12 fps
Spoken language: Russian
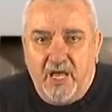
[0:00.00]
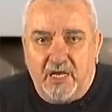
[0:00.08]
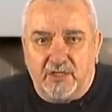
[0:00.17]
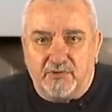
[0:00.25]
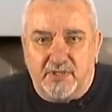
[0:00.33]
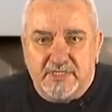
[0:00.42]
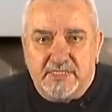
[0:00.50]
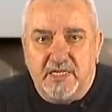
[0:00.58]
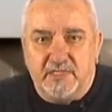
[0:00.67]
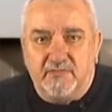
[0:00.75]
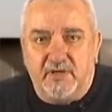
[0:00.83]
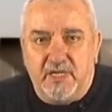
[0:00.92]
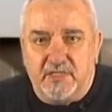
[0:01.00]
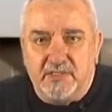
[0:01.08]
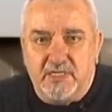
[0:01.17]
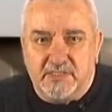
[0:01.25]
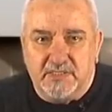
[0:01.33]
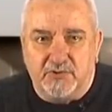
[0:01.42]
которые следовали
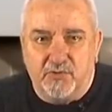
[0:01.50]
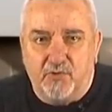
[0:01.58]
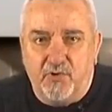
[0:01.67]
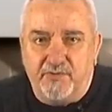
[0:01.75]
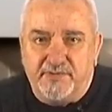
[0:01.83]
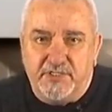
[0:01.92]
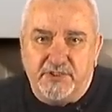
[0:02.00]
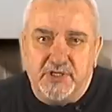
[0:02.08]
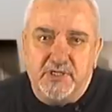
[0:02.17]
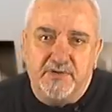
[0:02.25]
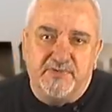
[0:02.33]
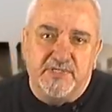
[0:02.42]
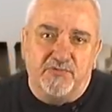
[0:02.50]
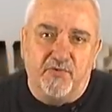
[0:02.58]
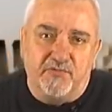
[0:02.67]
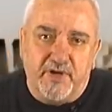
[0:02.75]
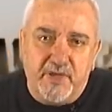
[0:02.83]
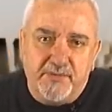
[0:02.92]
одна за другой в течение всего
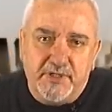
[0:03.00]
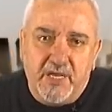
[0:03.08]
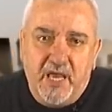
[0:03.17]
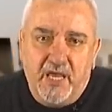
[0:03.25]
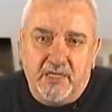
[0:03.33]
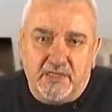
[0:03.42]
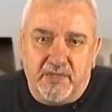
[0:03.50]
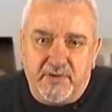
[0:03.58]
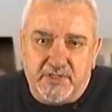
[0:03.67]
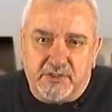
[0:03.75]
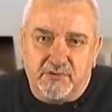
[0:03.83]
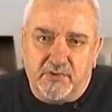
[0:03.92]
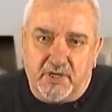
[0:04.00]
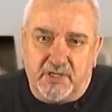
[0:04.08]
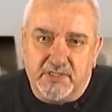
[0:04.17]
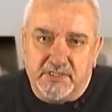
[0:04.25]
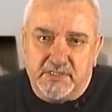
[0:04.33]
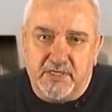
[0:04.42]
времени новейшей
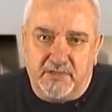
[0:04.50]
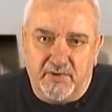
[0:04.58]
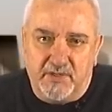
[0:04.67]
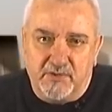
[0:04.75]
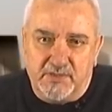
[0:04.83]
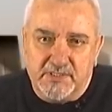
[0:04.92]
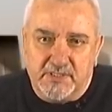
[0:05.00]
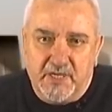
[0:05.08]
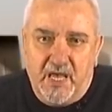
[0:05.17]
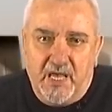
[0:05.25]
украинской революции.